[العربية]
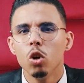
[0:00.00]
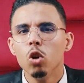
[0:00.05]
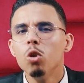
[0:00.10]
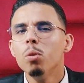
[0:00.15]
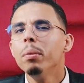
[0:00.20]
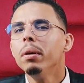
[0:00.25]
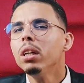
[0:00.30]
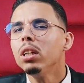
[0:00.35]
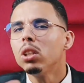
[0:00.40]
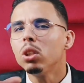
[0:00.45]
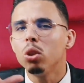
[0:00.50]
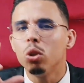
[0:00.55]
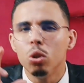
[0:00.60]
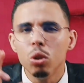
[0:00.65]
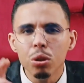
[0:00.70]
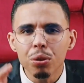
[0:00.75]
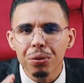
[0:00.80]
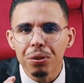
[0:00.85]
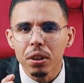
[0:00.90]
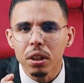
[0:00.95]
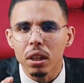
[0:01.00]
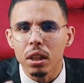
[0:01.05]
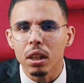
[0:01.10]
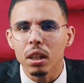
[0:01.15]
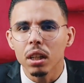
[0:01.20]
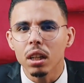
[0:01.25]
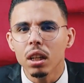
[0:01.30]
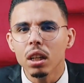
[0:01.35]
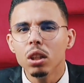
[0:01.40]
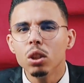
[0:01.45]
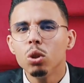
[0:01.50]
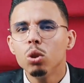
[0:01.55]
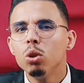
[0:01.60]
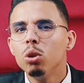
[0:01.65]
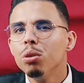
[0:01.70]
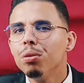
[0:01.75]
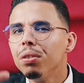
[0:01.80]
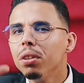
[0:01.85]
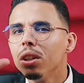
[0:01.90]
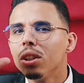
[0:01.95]
هما يشدوا فيه
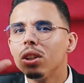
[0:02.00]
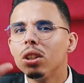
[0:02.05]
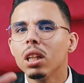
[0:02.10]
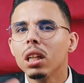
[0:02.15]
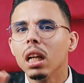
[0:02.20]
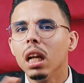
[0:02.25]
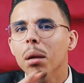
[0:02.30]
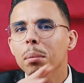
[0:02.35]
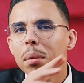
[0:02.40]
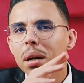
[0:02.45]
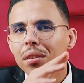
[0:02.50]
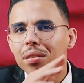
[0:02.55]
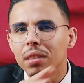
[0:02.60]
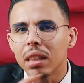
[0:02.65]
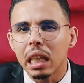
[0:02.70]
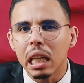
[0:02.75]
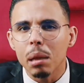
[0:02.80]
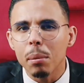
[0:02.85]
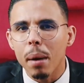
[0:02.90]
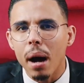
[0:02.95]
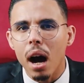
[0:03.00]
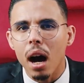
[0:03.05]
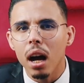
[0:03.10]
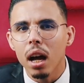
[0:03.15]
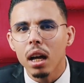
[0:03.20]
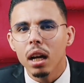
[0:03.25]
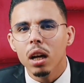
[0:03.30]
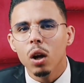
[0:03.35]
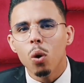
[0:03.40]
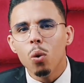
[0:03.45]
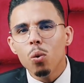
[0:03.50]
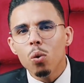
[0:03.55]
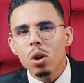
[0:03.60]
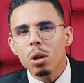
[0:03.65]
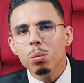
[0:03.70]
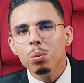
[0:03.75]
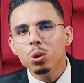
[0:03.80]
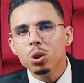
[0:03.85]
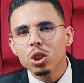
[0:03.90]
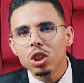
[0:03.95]
شدوا فيه شدات العمى في الظلمه
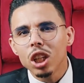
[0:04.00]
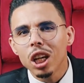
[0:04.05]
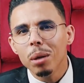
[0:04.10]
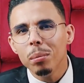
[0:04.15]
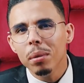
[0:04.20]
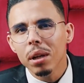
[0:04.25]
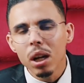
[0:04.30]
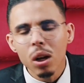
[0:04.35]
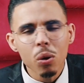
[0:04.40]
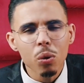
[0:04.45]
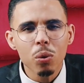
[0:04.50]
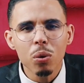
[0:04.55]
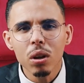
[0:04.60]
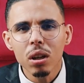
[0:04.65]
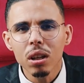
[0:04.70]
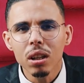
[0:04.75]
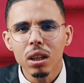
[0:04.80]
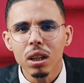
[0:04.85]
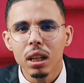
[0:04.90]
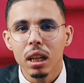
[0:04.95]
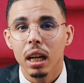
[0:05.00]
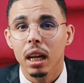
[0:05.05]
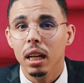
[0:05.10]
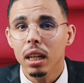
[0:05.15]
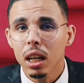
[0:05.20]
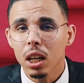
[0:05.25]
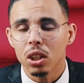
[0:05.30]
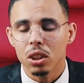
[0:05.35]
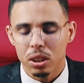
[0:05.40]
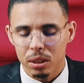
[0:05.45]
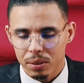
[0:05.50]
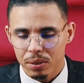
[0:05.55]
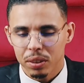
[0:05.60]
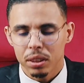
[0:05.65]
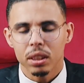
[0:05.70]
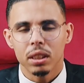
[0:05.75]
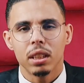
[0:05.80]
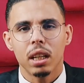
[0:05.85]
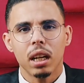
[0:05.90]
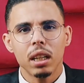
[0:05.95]
هو المتهم الاول علاش
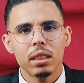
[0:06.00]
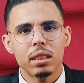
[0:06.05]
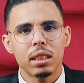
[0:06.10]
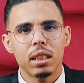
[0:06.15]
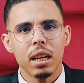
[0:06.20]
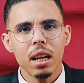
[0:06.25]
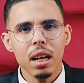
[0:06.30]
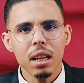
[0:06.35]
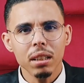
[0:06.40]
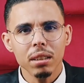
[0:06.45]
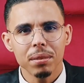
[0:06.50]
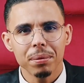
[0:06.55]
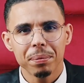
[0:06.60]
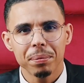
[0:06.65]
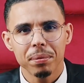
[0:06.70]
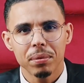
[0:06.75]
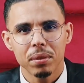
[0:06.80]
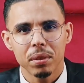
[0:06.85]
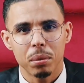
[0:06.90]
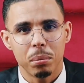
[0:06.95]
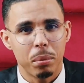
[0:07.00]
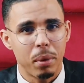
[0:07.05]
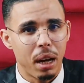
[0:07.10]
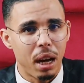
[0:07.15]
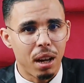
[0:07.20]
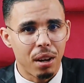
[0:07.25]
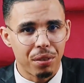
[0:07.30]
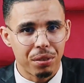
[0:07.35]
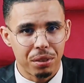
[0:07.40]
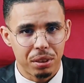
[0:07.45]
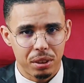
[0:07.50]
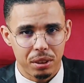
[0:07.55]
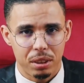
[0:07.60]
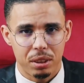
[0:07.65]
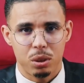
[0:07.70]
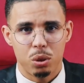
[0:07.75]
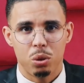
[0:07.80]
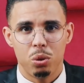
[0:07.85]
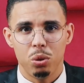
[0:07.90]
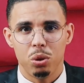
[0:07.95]
دخل سكران ما عارفش
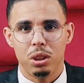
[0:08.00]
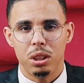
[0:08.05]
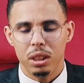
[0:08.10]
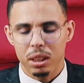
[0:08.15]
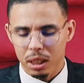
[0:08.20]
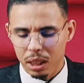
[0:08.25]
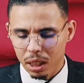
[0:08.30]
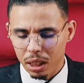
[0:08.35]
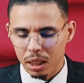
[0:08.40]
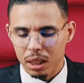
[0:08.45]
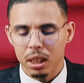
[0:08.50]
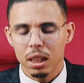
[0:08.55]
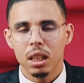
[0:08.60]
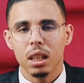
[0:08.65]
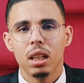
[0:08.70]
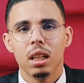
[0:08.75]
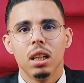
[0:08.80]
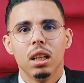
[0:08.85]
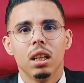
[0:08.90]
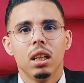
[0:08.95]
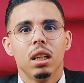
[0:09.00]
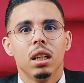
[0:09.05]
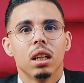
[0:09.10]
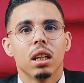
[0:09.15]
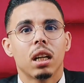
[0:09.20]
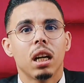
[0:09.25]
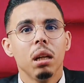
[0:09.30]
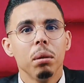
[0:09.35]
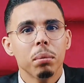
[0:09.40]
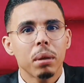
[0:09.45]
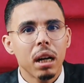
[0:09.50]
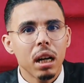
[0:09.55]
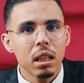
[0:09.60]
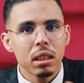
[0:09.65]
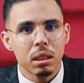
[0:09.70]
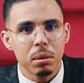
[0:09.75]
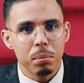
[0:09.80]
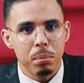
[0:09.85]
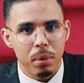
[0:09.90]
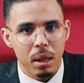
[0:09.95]
شنو تيدير كان
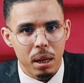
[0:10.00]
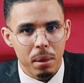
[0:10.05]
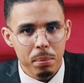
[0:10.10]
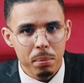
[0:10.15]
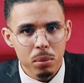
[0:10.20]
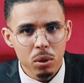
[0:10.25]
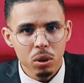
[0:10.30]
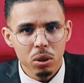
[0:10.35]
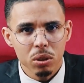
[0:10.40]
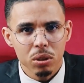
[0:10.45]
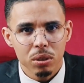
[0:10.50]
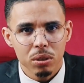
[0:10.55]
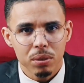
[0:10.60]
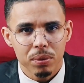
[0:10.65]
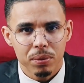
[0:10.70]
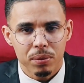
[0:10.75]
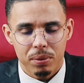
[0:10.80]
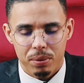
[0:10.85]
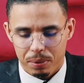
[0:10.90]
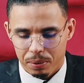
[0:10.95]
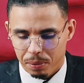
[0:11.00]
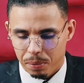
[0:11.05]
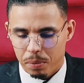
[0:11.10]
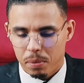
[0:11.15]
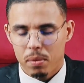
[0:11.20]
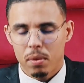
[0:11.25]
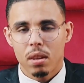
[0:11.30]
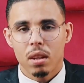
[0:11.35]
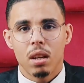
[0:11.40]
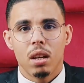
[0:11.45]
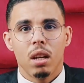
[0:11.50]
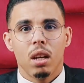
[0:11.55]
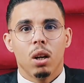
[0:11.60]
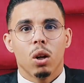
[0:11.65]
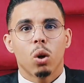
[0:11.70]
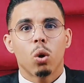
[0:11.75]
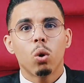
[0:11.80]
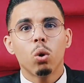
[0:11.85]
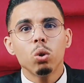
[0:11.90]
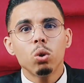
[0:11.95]
مخاصم مع عمو
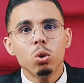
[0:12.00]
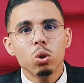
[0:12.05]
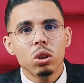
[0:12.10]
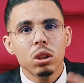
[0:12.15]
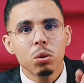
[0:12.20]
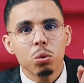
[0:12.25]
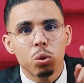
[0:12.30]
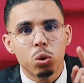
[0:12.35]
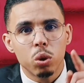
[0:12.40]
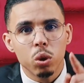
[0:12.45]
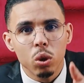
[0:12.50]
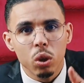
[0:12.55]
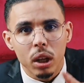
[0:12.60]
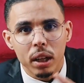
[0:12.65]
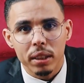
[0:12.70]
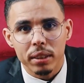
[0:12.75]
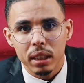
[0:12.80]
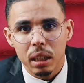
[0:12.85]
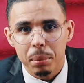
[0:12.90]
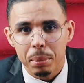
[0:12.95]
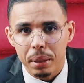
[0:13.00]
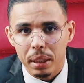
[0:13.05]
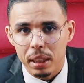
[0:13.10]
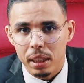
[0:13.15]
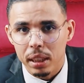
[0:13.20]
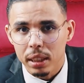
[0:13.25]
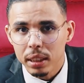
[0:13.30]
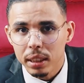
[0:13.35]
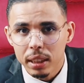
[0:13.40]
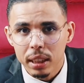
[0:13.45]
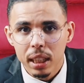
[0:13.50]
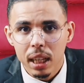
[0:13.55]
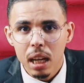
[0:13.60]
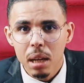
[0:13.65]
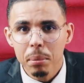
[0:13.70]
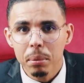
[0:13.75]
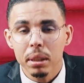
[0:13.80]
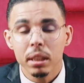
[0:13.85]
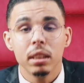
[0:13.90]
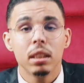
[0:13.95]
خوتو تيوجهوا له اصابع
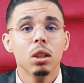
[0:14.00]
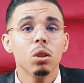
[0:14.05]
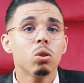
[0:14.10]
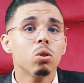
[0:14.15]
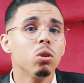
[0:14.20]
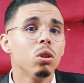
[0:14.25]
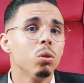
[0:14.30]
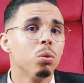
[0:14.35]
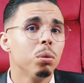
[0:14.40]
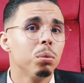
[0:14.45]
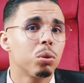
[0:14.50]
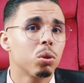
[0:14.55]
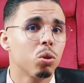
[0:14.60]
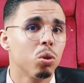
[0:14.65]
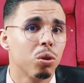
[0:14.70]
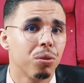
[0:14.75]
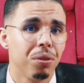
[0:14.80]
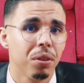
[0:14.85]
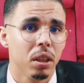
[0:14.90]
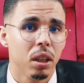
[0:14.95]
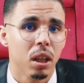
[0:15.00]
الاتهام اذا شكون هو المشكوك